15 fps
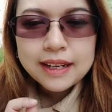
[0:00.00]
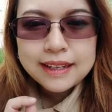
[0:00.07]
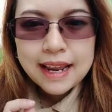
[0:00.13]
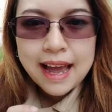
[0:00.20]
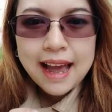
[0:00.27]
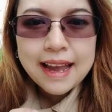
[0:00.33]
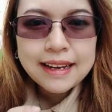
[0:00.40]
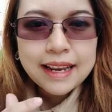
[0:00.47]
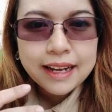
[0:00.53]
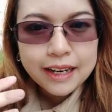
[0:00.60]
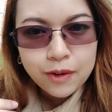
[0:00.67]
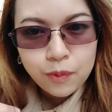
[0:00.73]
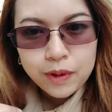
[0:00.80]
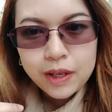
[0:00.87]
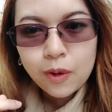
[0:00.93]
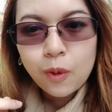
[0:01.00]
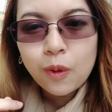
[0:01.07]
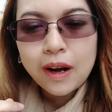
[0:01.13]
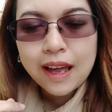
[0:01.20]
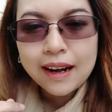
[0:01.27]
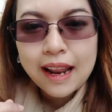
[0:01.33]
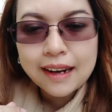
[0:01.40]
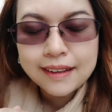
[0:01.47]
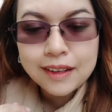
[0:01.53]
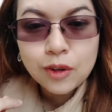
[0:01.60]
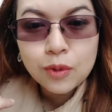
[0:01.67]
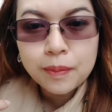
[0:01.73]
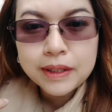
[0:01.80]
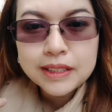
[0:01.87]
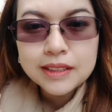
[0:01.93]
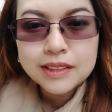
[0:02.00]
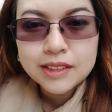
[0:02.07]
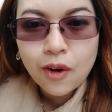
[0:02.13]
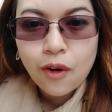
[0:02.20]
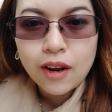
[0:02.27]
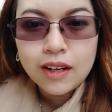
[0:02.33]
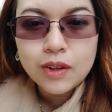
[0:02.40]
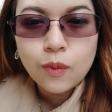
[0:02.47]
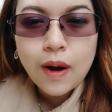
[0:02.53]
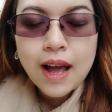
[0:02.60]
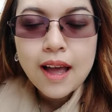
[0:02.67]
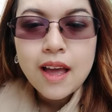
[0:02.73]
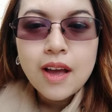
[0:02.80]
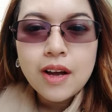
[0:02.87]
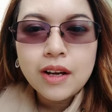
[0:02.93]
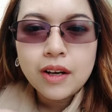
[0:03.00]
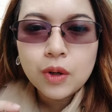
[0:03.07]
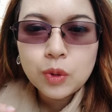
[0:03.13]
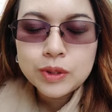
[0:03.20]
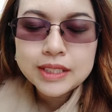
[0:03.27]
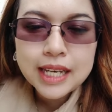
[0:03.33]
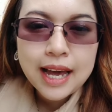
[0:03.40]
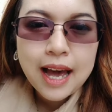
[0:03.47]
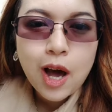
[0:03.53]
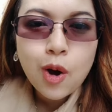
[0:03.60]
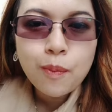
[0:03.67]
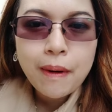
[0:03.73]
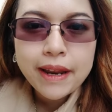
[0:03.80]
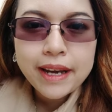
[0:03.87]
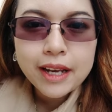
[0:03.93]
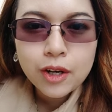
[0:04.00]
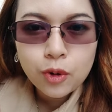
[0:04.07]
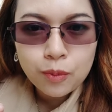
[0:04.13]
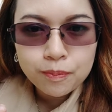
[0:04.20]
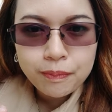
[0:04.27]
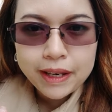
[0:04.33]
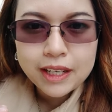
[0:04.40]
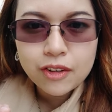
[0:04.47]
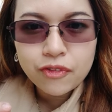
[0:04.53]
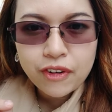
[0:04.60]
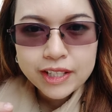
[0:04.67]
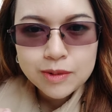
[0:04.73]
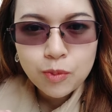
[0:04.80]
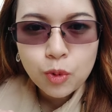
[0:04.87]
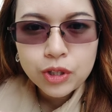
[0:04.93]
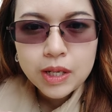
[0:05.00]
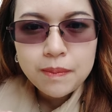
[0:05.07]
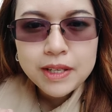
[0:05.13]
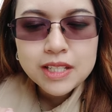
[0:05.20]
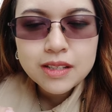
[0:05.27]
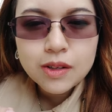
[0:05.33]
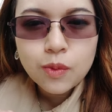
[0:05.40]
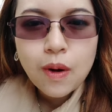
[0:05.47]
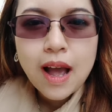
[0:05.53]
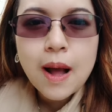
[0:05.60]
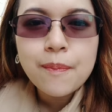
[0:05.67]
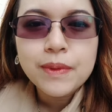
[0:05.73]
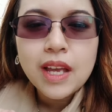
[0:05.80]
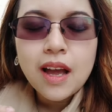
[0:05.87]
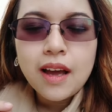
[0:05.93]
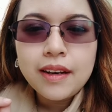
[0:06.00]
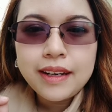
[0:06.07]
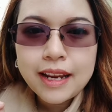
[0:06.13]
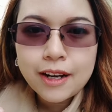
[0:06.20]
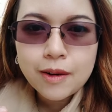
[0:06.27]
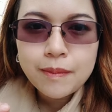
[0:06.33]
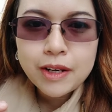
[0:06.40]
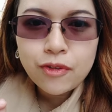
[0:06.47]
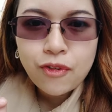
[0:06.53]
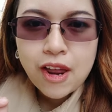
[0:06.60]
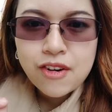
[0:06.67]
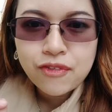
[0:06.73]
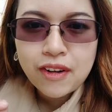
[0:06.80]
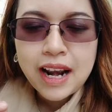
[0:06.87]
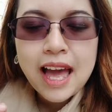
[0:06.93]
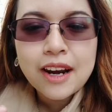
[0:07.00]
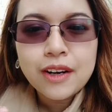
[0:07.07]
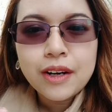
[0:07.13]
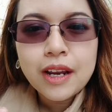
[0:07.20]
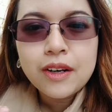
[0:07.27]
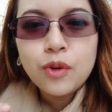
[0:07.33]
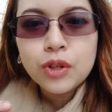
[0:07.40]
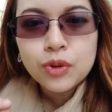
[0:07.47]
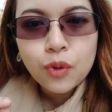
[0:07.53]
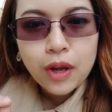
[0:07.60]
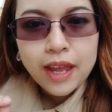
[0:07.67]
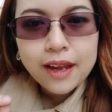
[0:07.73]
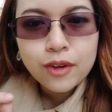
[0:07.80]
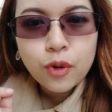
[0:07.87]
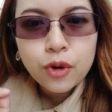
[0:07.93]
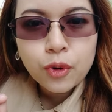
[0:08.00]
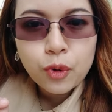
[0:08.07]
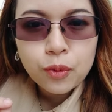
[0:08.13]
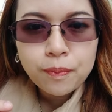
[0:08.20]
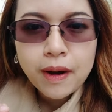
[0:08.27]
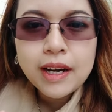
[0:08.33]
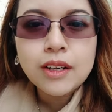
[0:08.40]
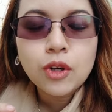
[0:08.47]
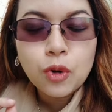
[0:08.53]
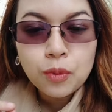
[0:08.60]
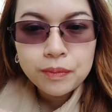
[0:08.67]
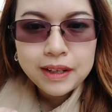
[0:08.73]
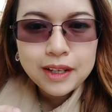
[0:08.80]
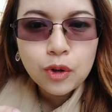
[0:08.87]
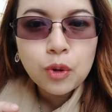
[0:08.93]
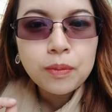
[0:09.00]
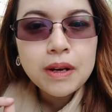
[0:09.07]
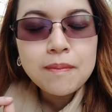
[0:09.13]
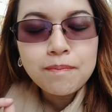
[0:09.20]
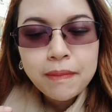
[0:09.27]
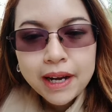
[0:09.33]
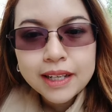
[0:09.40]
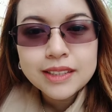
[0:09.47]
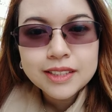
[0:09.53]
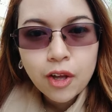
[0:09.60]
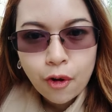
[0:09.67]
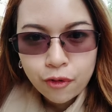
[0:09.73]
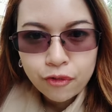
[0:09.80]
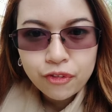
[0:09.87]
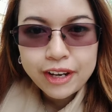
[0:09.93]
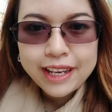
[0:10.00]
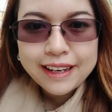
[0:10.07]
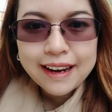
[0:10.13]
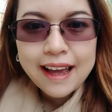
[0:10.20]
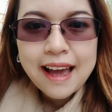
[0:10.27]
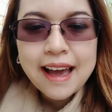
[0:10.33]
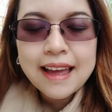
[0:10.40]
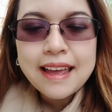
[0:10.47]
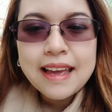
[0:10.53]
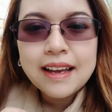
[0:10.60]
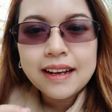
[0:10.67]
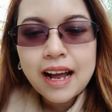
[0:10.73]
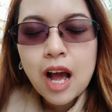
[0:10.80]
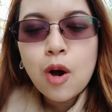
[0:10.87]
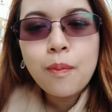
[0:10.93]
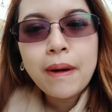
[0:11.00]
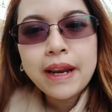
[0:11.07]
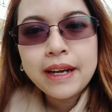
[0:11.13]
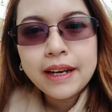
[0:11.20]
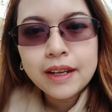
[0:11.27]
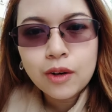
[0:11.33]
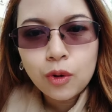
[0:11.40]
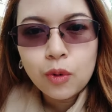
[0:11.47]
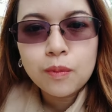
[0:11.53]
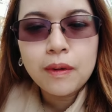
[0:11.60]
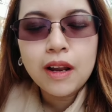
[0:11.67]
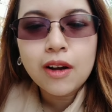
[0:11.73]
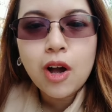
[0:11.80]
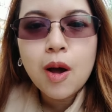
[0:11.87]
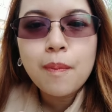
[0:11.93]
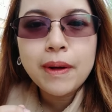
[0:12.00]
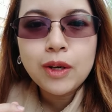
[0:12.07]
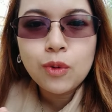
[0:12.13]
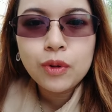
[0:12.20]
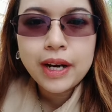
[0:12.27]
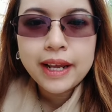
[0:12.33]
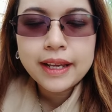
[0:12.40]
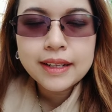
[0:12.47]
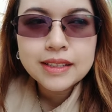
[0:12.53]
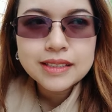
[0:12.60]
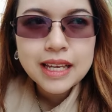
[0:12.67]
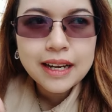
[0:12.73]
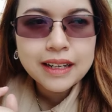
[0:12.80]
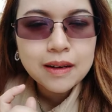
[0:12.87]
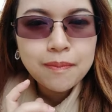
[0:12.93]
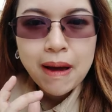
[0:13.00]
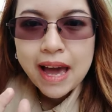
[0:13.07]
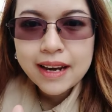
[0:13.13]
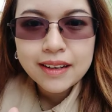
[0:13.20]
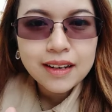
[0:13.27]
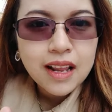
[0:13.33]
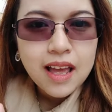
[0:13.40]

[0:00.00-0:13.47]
ได้ในคลิป วิดีโอหลัง ๆ ที่ครูเปิ้ลสอน หรือว่าคุณจะเข้าไปในกลุ่มปิด Facebook ที่มีชื่อว่าเนรมิตแฟนฝรั่งได้ด้วยตัวเองโดยครูเปิลกลุ่มนี้ครูเปิลเปิดสอนฟรีนะคะ เข้าไปในกลุ่มแล้วก็ไปดูในสารบัญ